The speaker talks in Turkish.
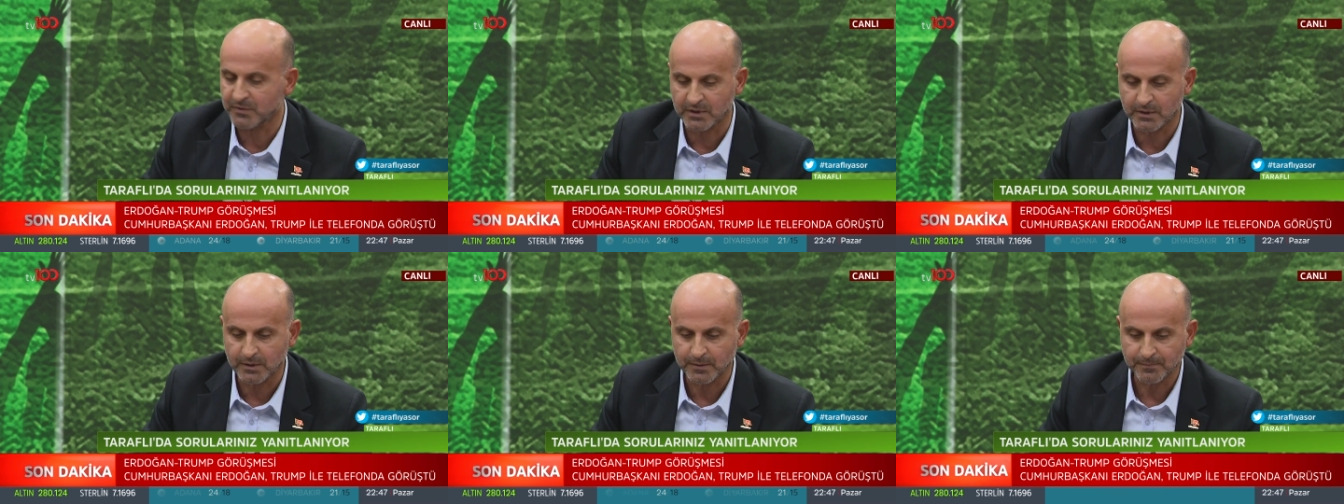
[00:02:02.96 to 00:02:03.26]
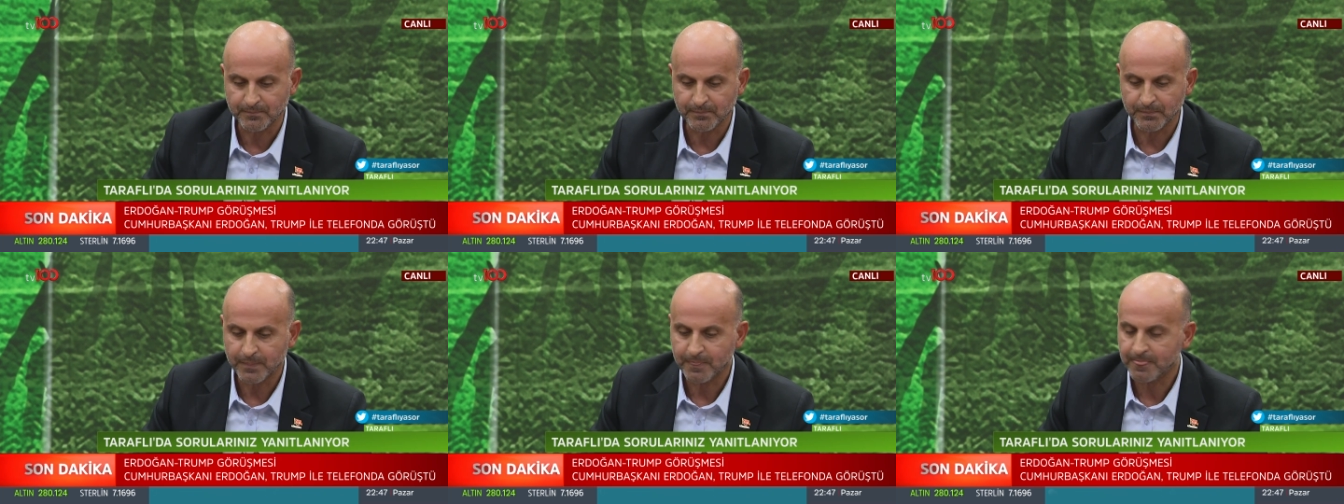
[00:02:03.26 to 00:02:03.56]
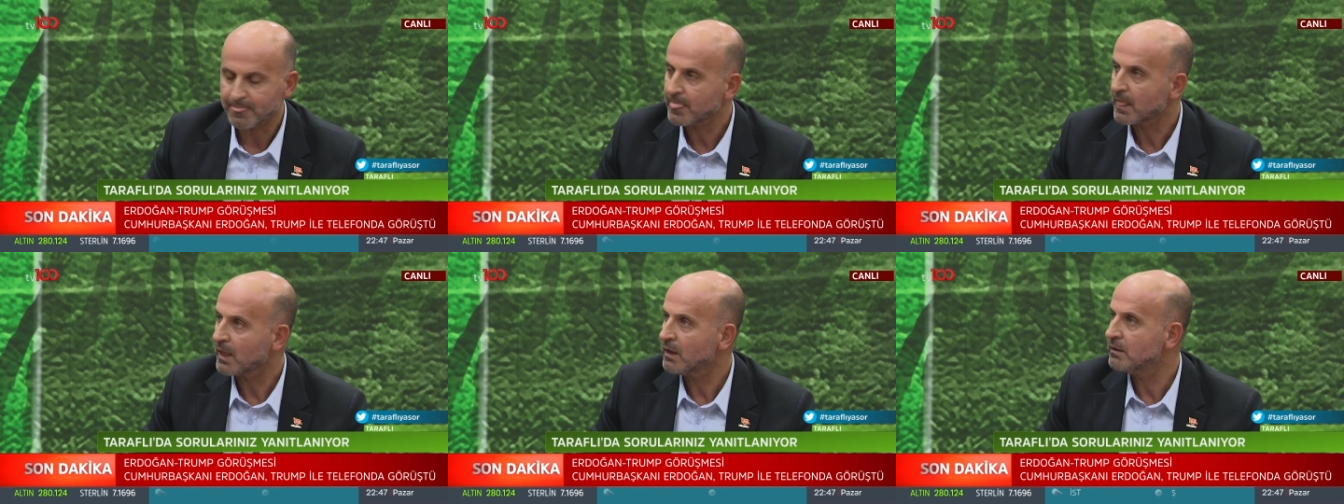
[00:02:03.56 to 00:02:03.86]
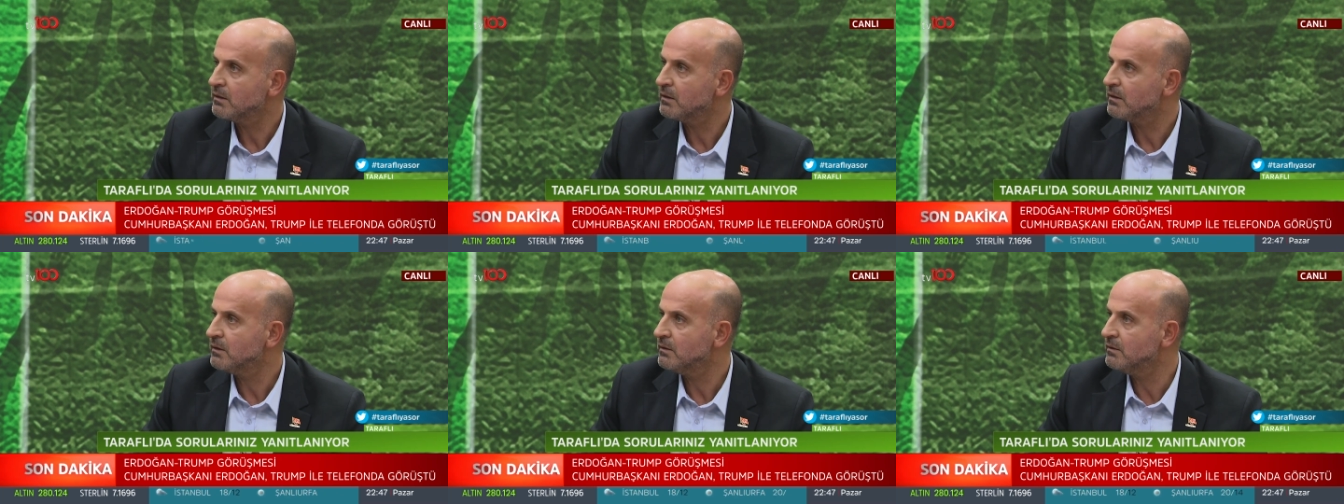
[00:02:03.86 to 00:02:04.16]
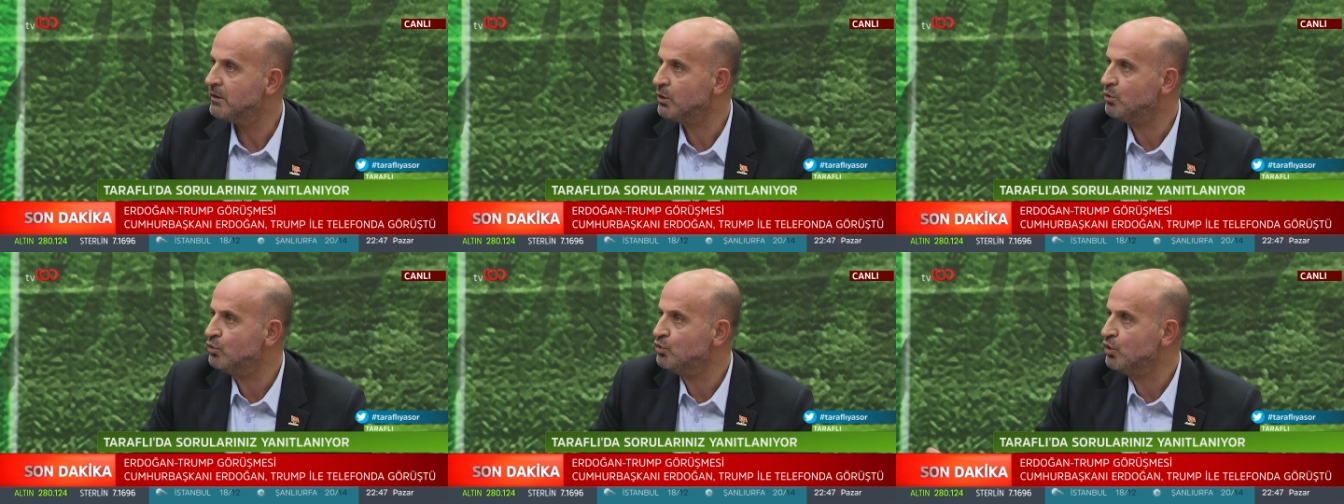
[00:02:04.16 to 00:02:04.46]
o güçle gelmedi mi canım?
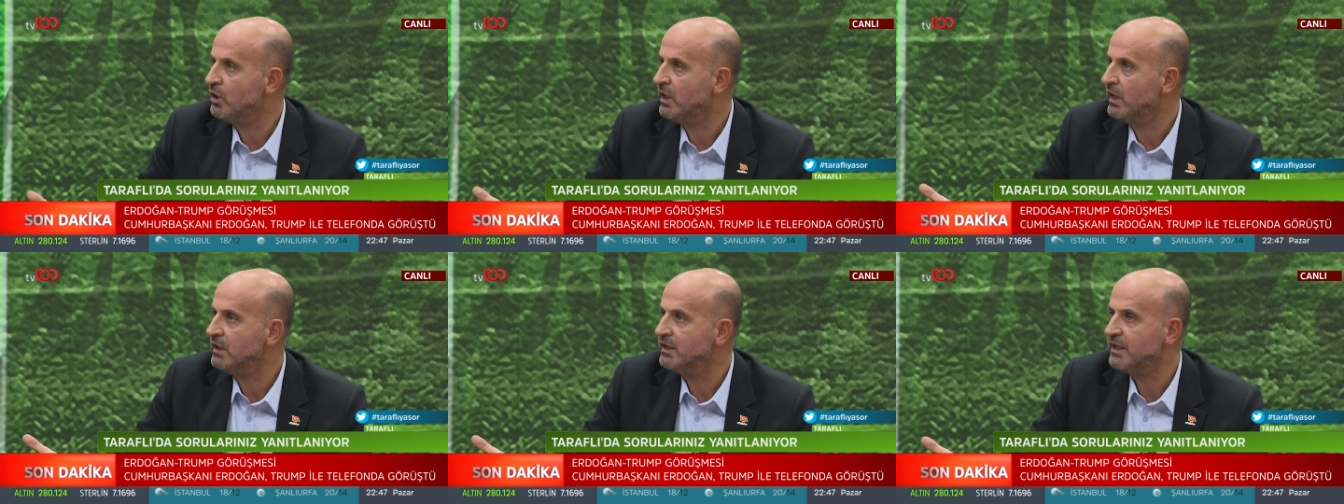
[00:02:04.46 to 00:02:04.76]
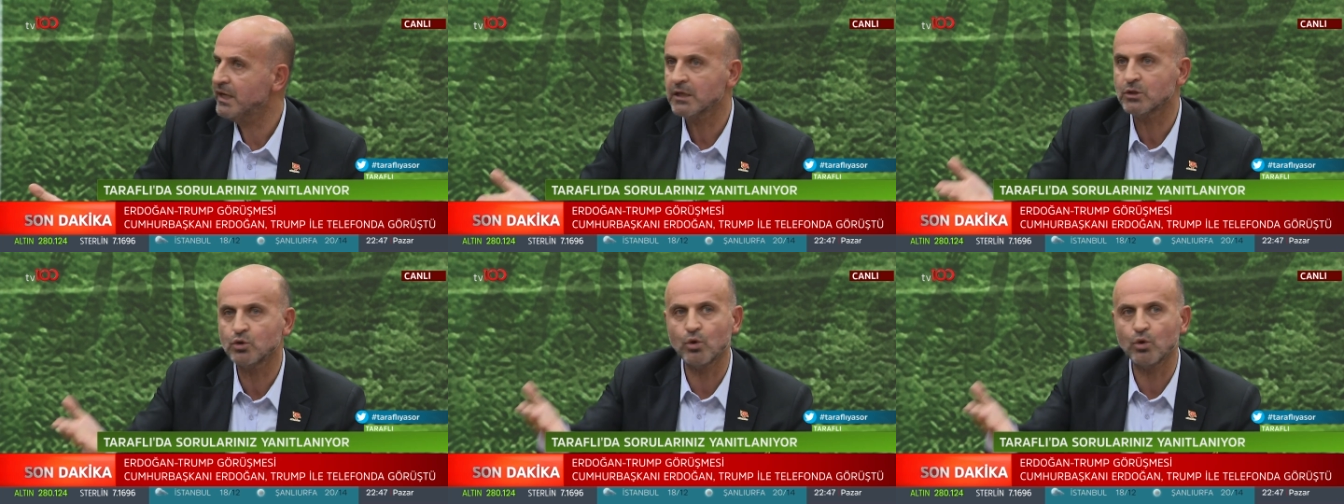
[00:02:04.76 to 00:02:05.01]
Ne gücü geldi ya?